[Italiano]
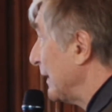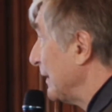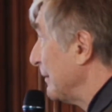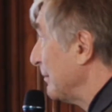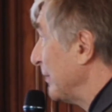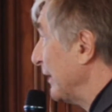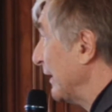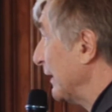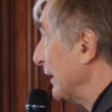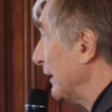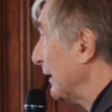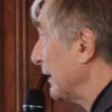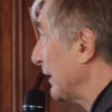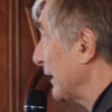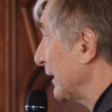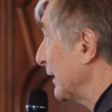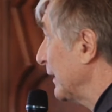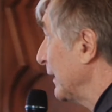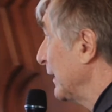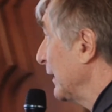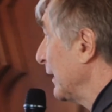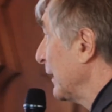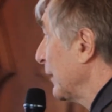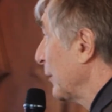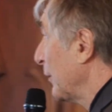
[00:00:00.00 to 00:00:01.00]
implica che
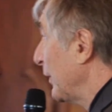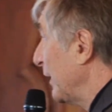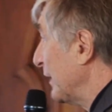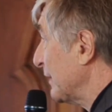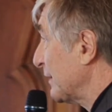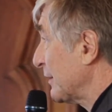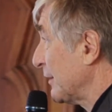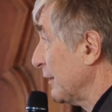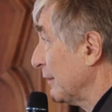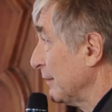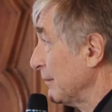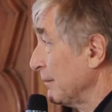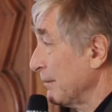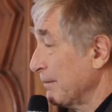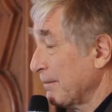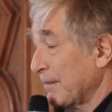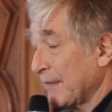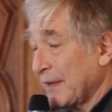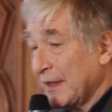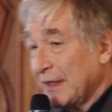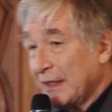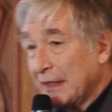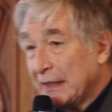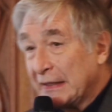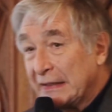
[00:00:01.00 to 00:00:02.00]
questo
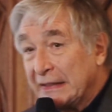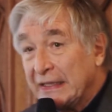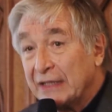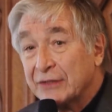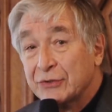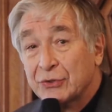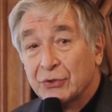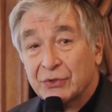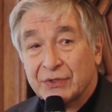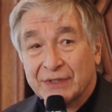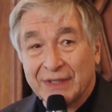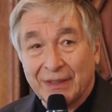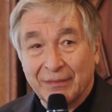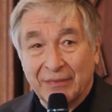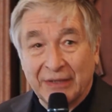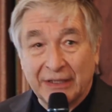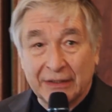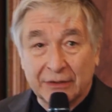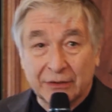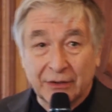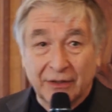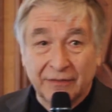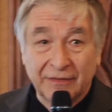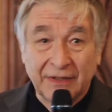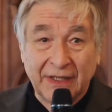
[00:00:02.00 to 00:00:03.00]

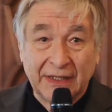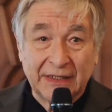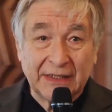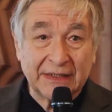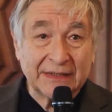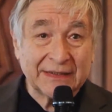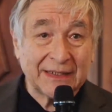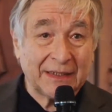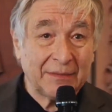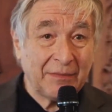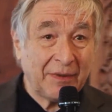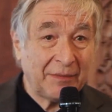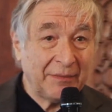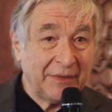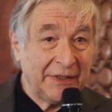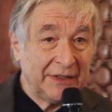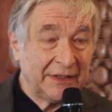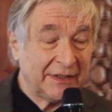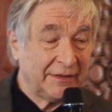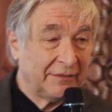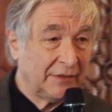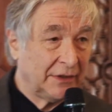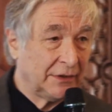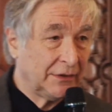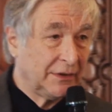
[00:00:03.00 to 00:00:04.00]
riaggiustamento avviene
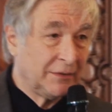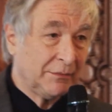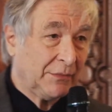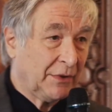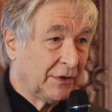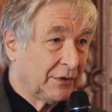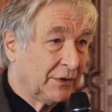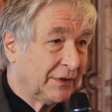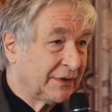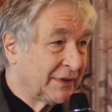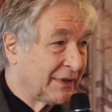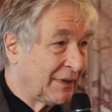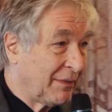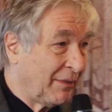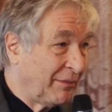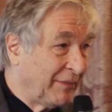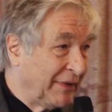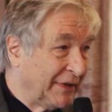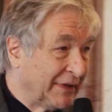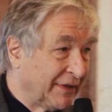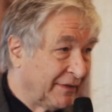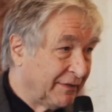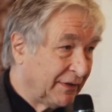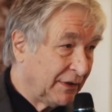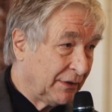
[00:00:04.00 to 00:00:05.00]
in modo
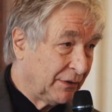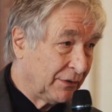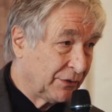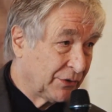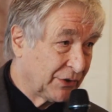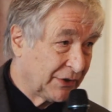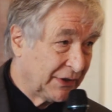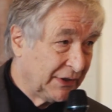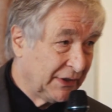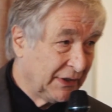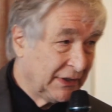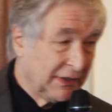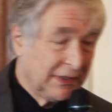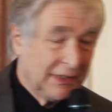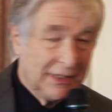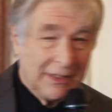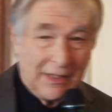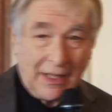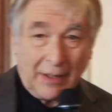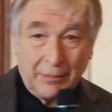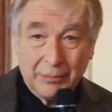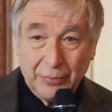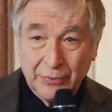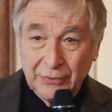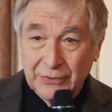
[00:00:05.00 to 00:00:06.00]
estremamente veloce,
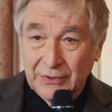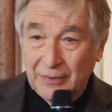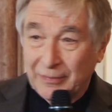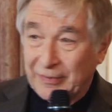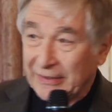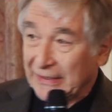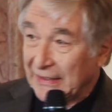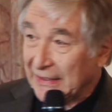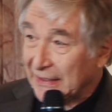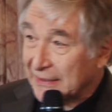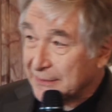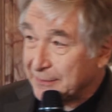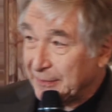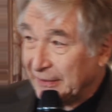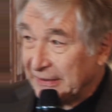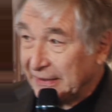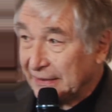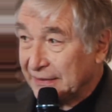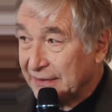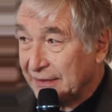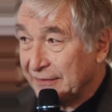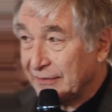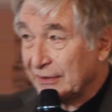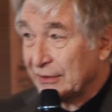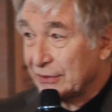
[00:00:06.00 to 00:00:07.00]
appunto perché le
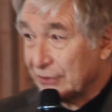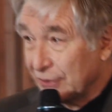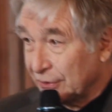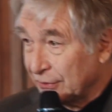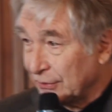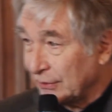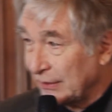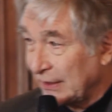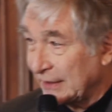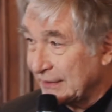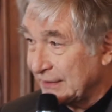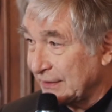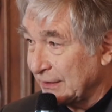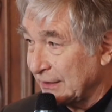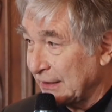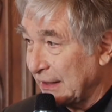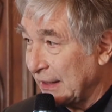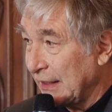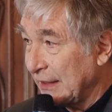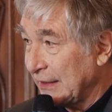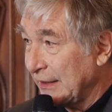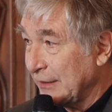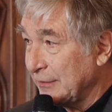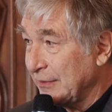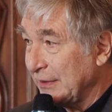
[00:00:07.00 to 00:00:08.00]
aspettative sono
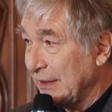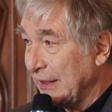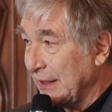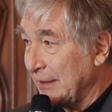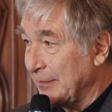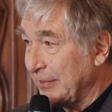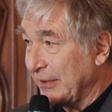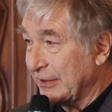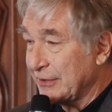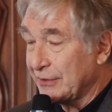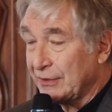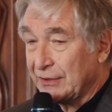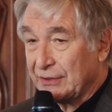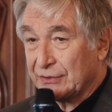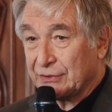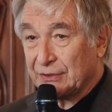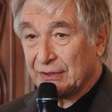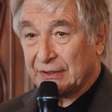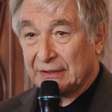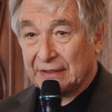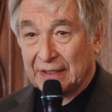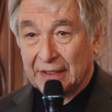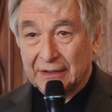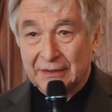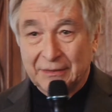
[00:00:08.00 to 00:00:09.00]
razionali, quindi le persone sono
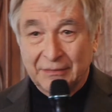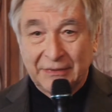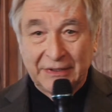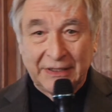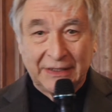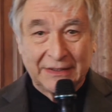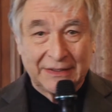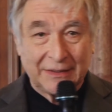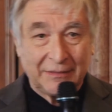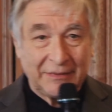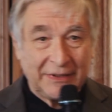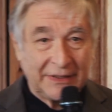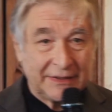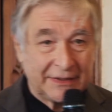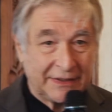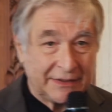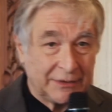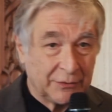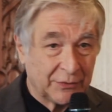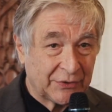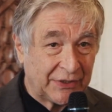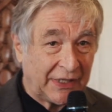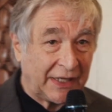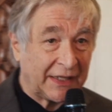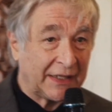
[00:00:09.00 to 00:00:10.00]
in grado immediatamente di
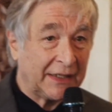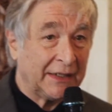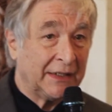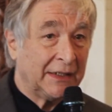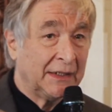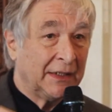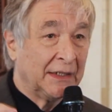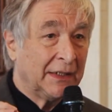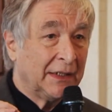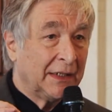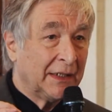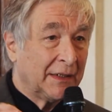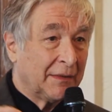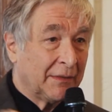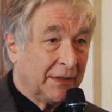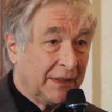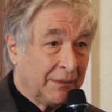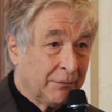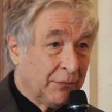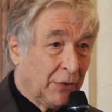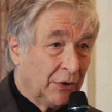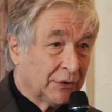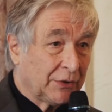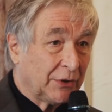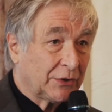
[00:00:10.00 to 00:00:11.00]
usare in
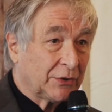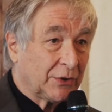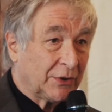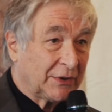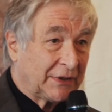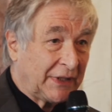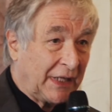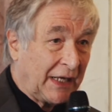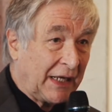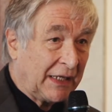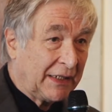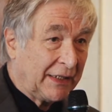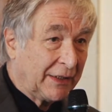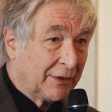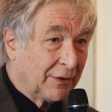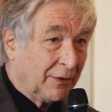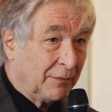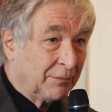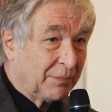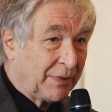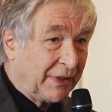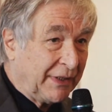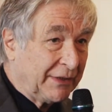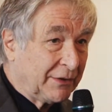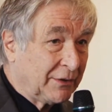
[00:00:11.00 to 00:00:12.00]
modo totale e
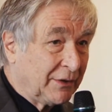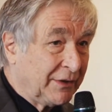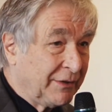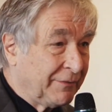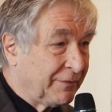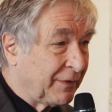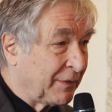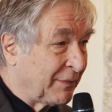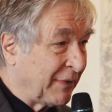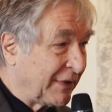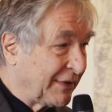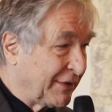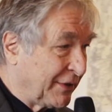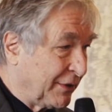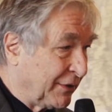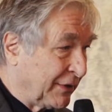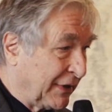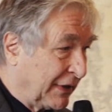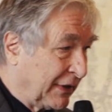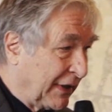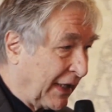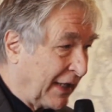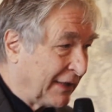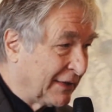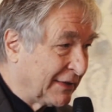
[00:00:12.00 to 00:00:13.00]
completo
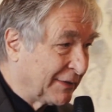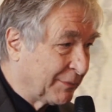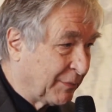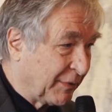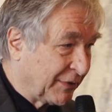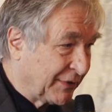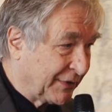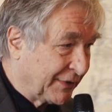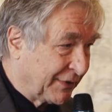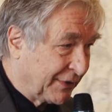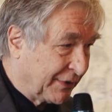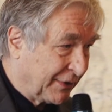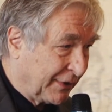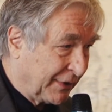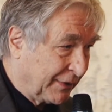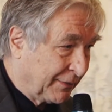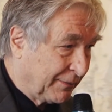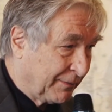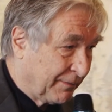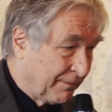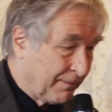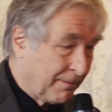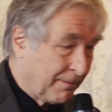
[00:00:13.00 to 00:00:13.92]
l'informazione a disposizione.